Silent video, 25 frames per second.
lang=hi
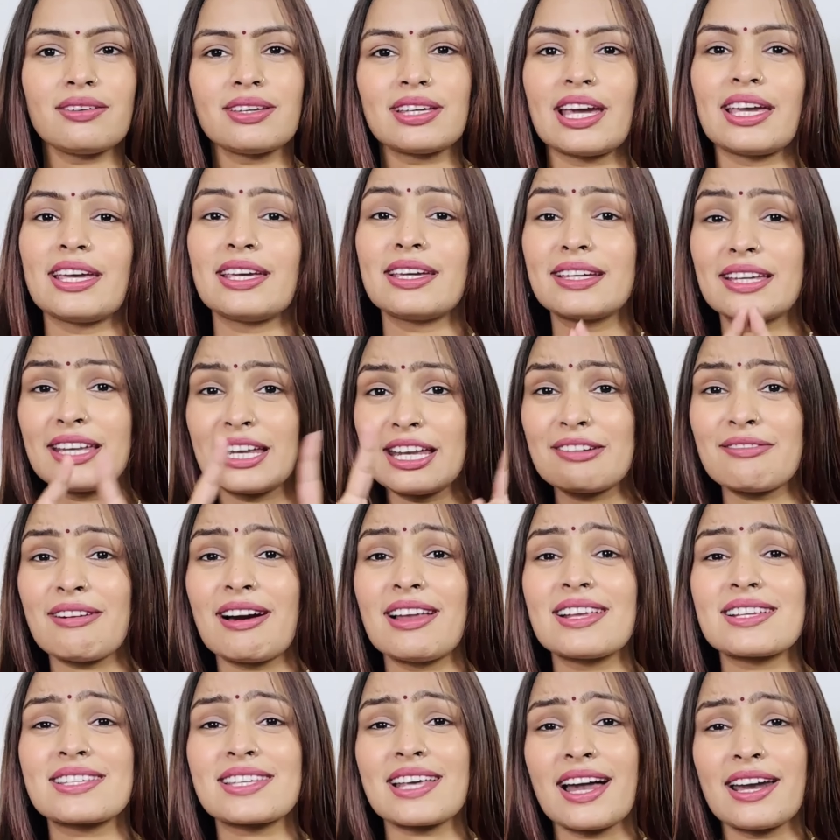यही ग्रीन
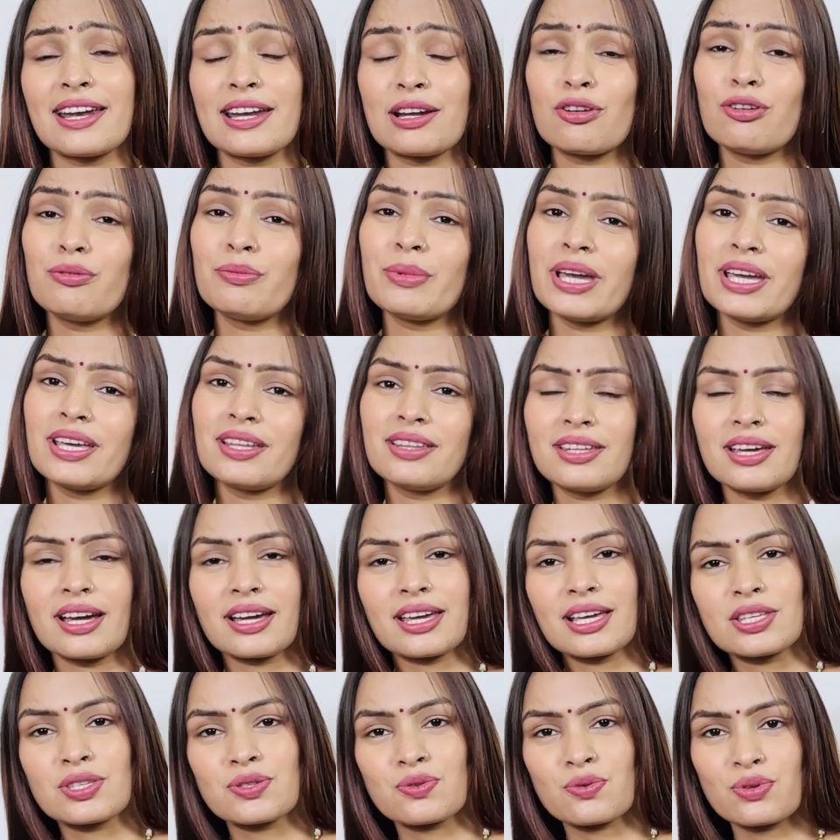वाली साड़ी को मैं इंडिया
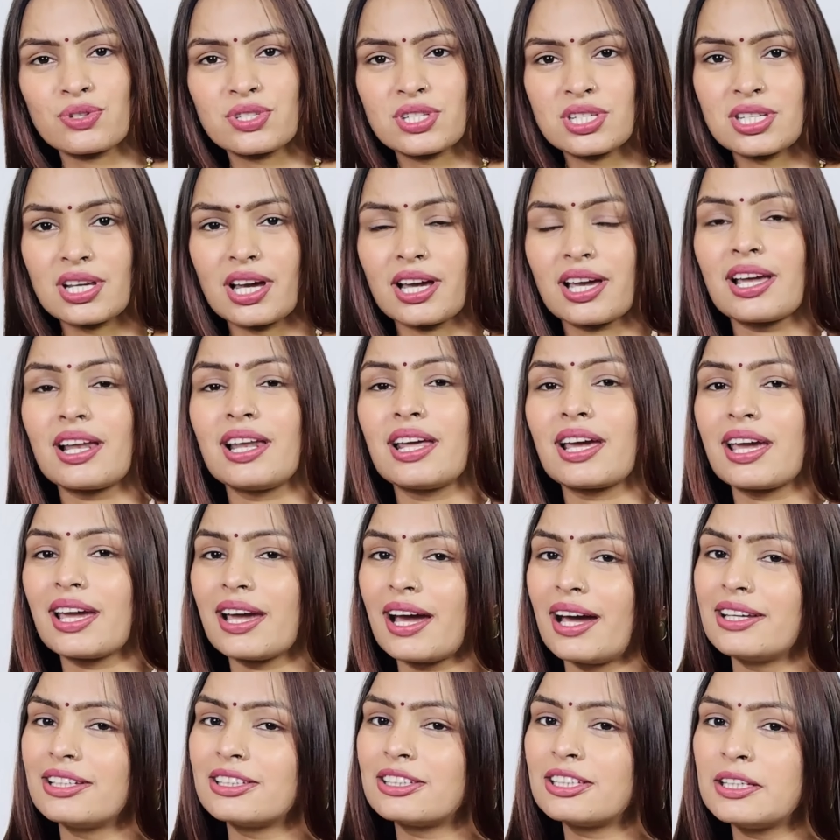के स्टोर से जाके लेके
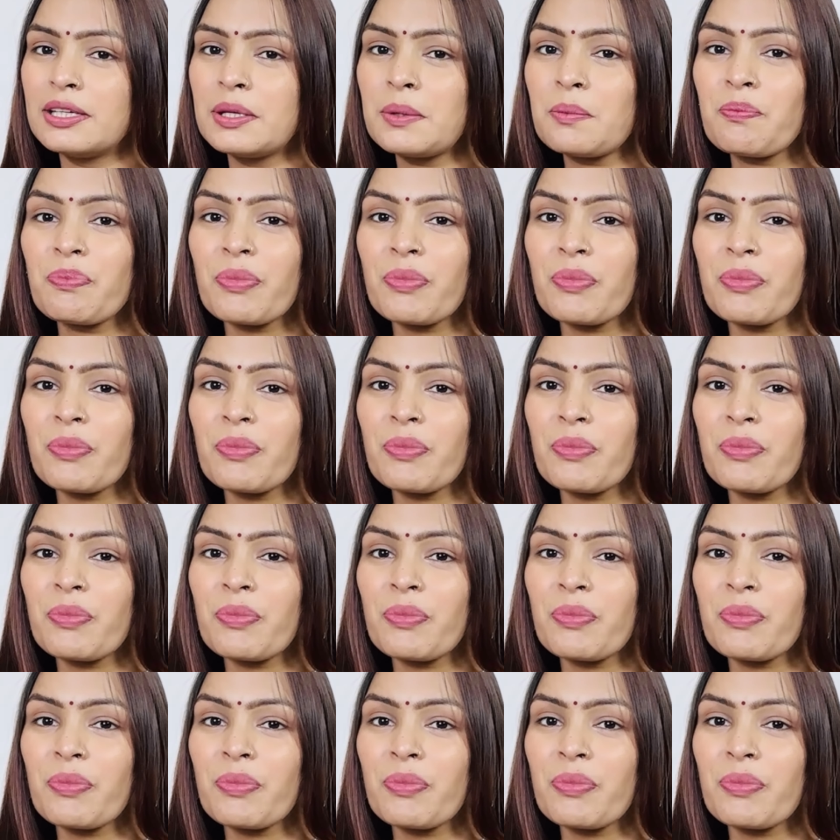आई थी